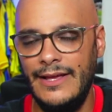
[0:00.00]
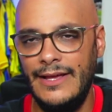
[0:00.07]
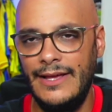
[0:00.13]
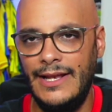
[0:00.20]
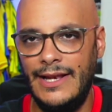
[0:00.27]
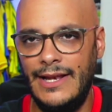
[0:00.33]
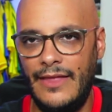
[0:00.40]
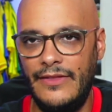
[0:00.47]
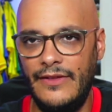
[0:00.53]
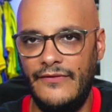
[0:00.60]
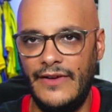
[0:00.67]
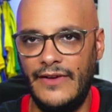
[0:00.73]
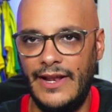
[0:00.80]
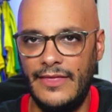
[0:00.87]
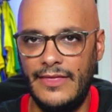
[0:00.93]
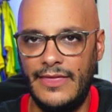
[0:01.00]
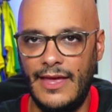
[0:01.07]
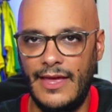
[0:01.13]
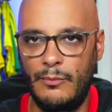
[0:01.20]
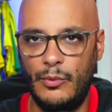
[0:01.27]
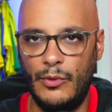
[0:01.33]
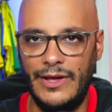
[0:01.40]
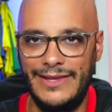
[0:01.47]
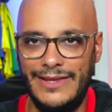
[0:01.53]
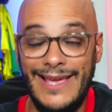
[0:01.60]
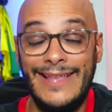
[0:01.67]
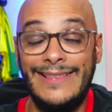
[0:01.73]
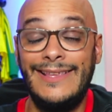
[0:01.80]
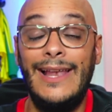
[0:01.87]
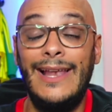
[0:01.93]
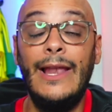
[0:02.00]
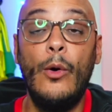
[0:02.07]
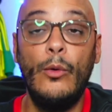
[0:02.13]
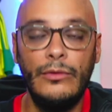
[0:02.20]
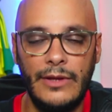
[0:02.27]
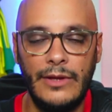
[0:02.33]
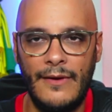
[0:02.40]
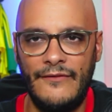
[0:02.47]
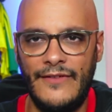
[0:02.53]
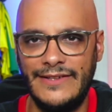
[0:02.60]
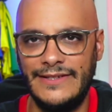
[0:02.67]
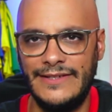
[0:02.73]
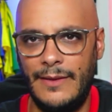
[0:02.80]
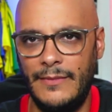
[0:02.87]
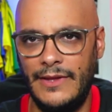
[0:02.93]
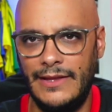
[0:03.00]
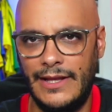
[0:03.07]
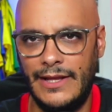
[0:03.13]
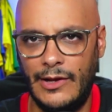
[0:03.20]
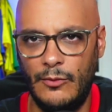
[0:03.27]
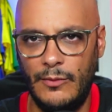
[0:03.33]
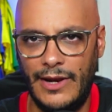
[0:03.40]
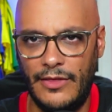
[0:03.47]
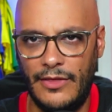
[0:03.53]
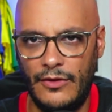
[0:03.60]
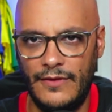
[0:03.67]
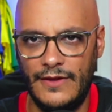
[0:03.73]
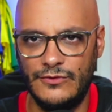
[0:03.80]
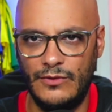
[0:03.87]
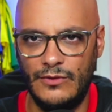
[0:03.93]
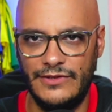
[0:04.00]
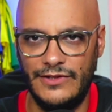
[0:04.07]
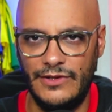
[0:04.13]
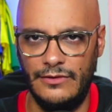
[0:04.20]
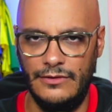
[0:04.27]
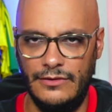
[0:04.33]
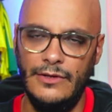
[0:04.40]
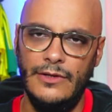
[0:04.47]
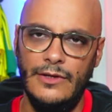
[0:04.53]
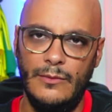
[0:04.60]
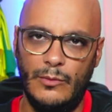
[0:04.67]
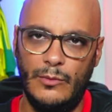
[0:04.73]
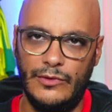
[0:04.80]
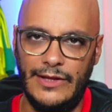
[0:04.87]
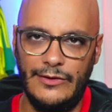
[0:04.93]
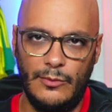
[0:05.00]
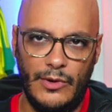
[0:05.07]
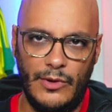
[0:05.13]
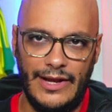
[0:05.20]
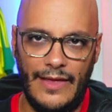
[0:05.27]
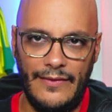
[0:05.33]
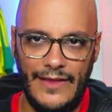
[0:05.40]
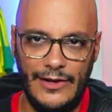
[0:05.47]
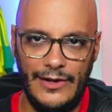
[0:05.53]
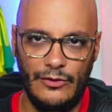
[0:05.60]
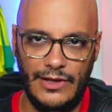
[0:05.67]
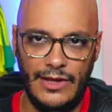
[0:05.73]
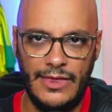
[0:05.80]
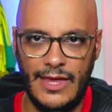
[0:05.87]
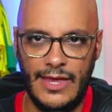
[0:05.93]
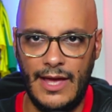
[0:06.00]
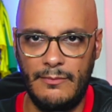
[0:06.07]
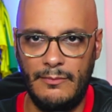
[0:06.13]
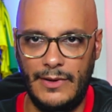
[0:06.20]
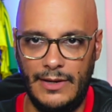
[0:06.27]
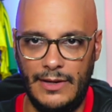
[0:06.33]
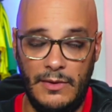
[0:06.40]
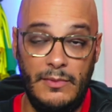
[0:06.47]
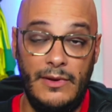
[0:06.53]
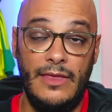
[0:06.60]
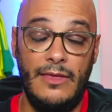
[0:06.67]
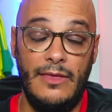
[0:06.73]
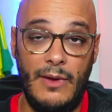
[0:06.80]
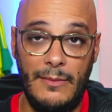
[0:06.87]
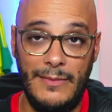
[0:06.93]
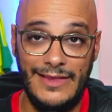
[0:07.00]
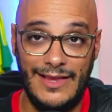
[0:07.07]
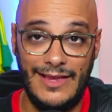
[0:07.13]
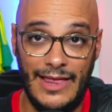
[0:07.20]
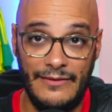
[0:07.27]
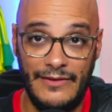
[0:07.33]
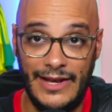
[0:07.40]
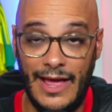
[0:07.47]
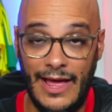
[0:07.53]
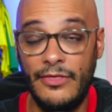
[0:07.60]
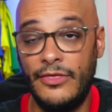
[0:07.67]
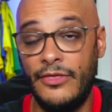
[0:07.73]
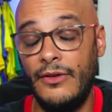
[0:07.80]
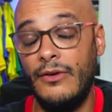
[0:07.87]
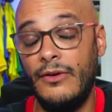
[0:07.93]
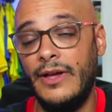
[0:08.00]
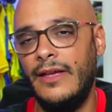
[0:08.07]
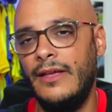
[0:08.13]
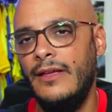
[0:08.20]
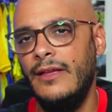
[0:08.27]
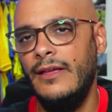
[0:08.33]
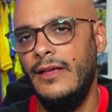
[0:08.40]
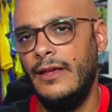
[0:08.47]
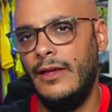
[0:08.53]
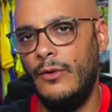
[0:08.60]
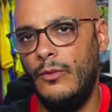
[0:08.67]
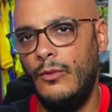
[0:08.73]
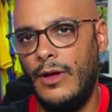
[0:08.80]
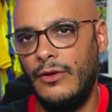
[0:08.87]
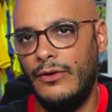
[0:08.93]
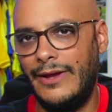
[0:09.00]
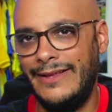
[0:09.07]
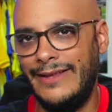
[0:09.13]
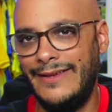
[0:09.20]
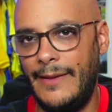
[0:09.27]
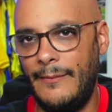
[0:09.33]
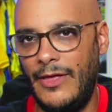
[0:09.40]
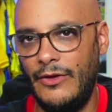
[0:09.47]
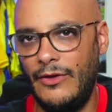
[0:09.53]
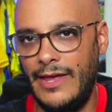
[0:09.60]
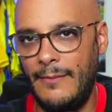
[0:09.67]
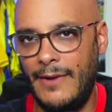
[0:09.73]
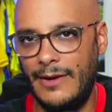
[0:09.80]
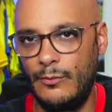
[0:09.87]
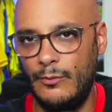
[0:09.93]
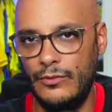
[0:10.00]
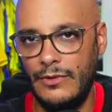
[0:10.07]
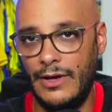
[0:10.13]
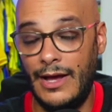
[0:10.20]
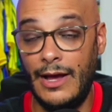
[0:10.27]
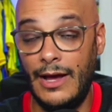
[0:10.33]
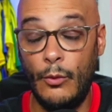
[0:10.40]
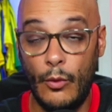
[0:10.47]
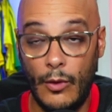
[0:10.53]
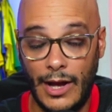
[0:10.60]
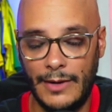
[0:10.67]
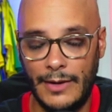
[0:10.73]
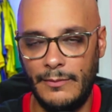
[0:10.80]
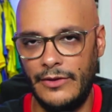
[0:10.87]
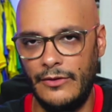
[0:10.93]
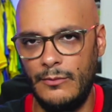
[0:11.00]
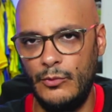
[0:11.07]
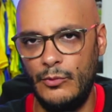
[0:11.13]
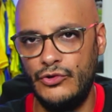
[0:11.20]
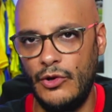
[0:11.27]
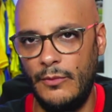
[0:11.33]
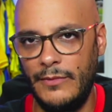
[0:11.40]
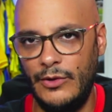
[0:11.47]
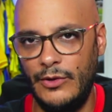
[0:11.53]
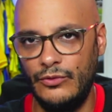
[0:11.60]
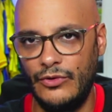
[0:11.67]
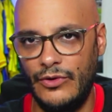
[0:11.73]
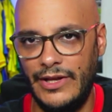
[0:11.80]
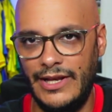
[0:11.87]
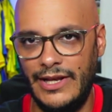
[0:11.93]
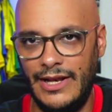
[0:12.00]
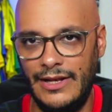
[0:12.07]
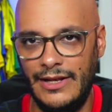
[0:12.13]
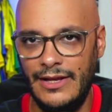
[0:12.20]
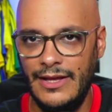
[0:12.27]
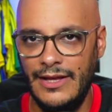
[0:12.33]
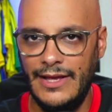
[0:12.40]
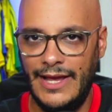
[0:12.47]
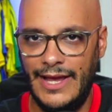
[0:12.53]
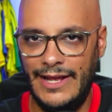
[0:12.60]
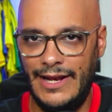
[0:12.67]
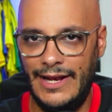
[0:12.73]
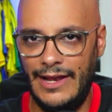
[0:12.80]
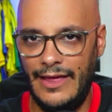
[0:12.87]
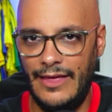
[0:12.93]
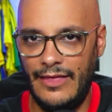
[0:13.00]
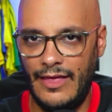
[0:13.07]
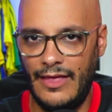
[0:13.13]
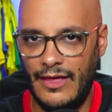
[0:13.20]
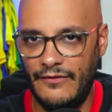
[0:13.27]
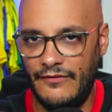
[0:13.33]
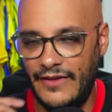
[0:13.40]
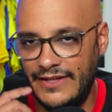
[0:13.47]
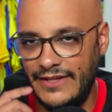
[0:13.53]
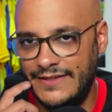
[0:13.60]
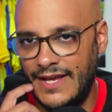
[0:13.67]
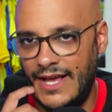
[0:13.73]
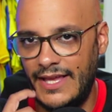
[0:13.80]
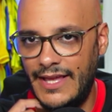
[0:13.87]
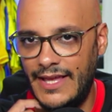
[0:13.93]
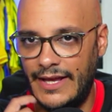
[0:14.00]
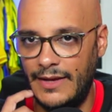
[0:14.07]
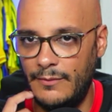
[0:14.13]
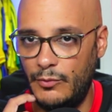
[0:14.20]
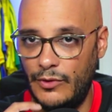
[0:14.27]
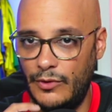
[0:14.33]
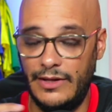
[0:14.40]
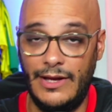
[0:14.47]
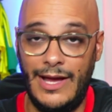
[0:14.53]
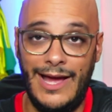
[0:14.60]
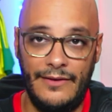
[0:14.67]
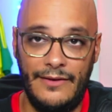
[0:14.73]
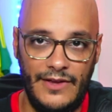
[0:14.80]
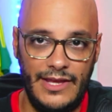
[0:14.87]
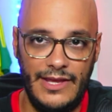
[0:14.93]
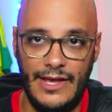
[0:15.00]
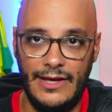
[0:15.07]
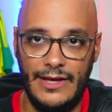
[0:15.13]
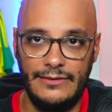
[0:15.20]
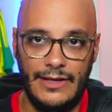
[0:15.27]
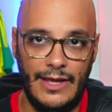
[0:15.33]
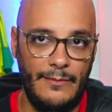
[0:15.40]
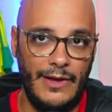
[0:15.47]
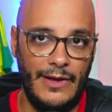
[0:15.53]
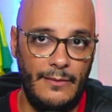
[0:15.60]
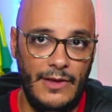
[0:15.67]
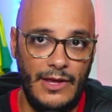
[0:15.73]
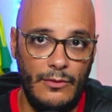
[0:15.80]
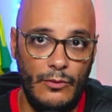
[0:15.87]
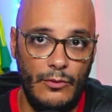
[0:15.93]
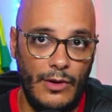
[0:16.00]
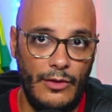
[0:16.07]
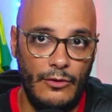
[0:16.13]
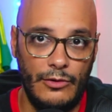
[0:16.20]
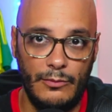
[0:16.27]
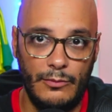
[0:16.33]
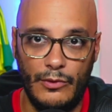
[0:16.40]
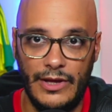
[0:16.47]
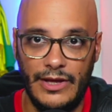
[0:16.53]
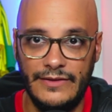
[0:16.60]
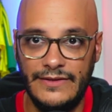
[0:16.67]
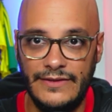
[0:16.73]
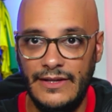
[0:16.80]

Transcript: las diferencias, pues ya está en la última fase también de recuperación de su lesión. Por tanto, pues grandes noticias, para mí principalmente la de Venancio, que, es un jugador que está llamado a, llamar, a jugar perdón, muchos minutos en el, en eje de la defensa, ya que pues Arvilla, que para mí es un jugador pues